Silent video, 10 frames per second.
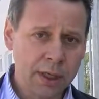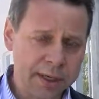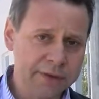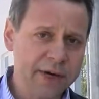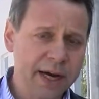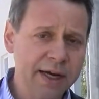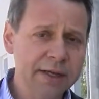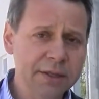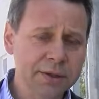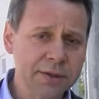Eine Frage,
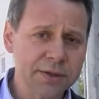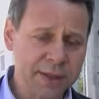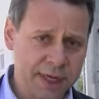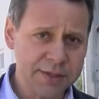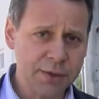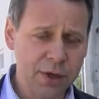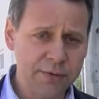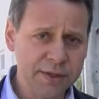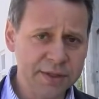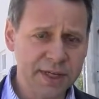die uns ganz
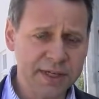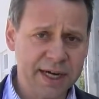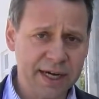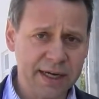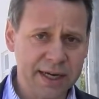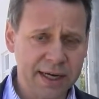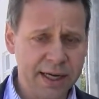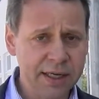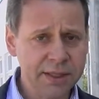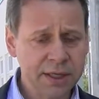häufig dieser Tage
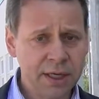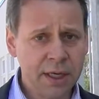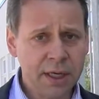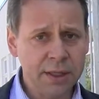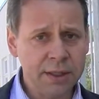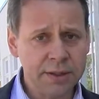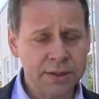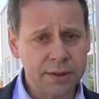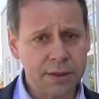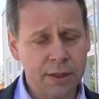erreicht,
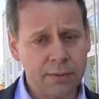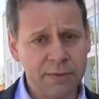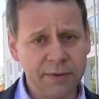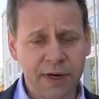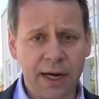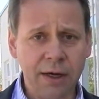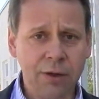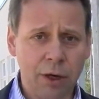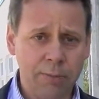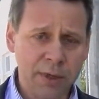ist ähm, die
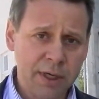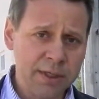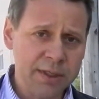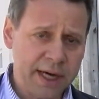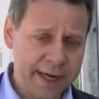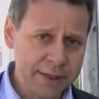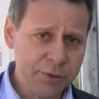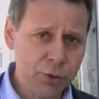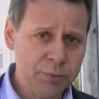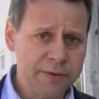Frage, ob die
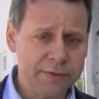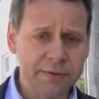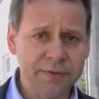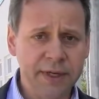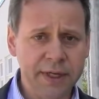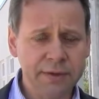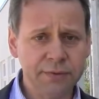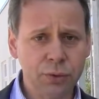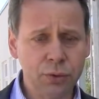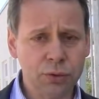Eigentümer von
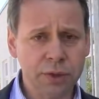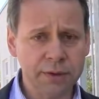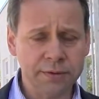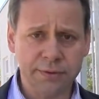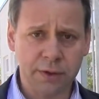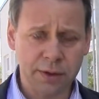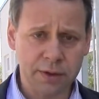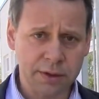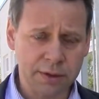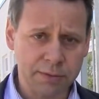Ferienwohnungen,
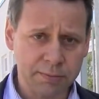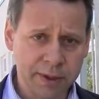von äh,